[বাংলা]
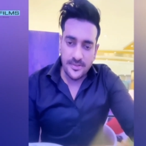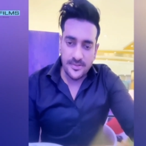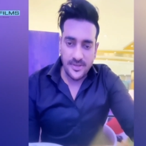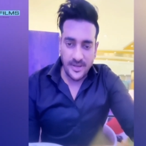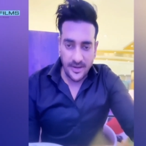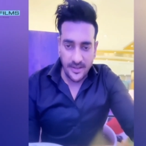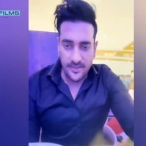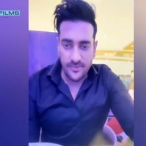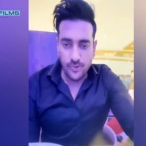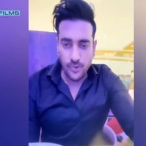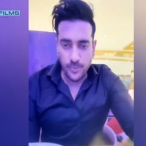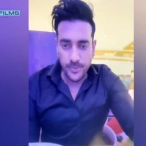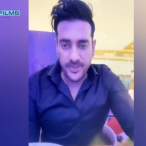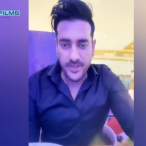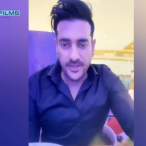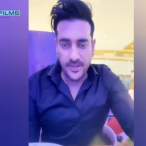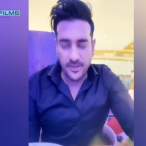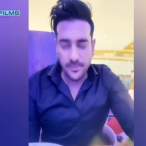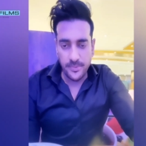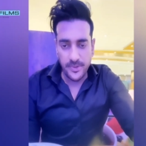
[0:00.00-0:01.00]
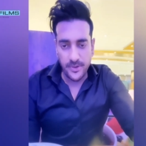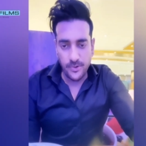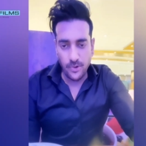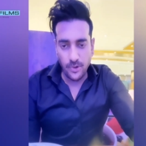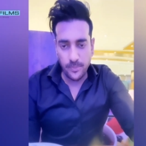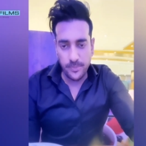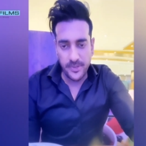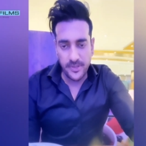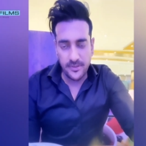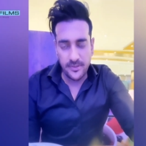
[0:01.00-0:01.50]
যারা ছবি দেখে বের
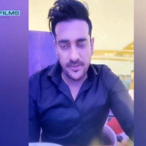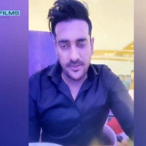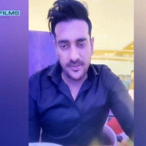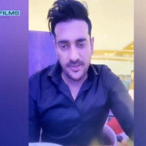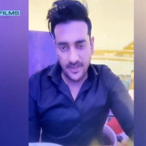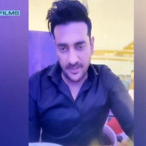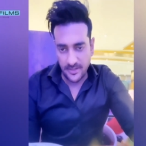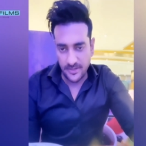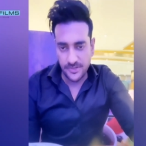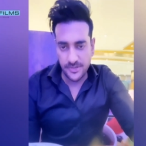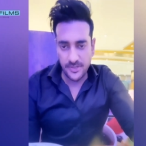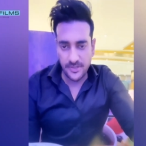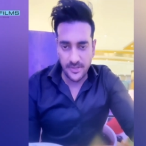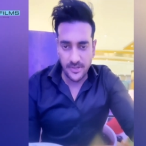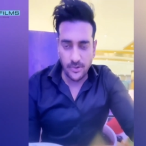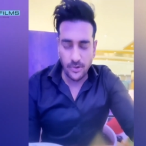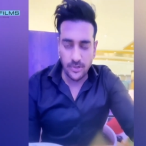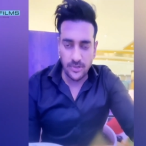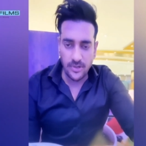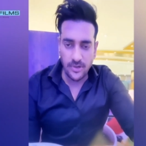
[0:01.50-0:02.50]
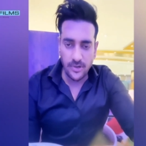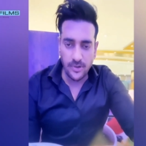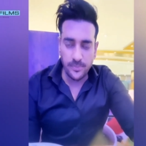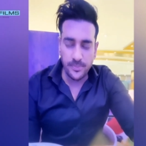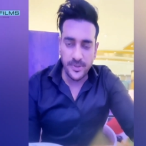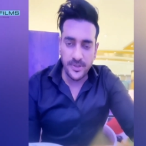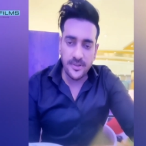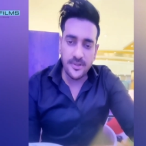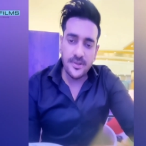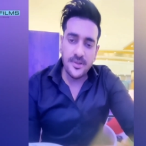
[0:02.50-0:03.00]
হবেন তাদের সাথে কথা
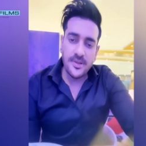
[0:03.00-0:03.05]
হবে